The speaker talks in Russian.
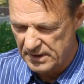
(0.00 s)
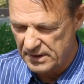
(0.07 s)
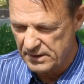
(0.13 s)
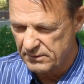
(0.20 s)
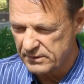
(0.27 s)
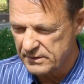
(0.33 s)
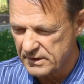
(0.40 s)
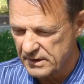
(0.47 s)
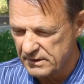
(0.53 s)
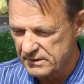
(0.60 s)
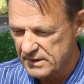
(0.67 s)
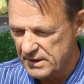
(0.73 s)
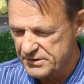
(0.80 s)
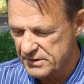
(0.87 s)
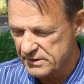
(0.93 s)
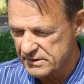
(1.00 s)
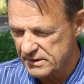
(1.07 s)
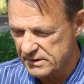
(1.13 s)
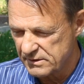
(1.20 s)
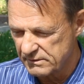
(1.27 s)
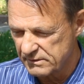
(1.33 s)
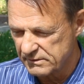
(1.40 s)
и вот я начал с
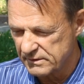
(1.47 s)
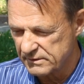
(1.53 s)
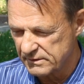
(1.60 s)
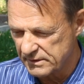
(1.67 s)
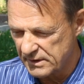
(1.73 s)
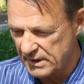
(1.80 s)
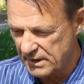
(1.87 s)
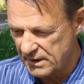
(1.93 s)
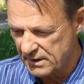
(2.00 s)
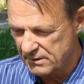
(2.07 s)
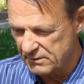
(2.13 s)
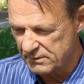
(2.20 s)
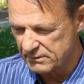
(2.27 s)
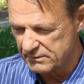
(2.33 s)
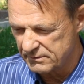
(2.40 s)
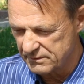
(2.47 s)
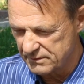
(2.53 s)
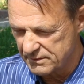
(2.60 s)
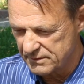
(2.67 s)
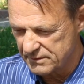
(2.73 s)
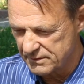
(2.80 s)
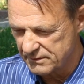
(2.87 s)
этого карьеру
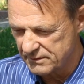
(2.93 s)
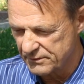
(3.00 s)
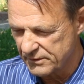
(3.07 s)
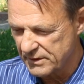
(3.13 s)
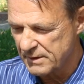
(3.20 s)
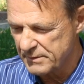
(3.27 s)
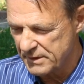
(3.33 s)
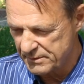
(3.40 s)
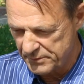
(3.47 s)
с, в команде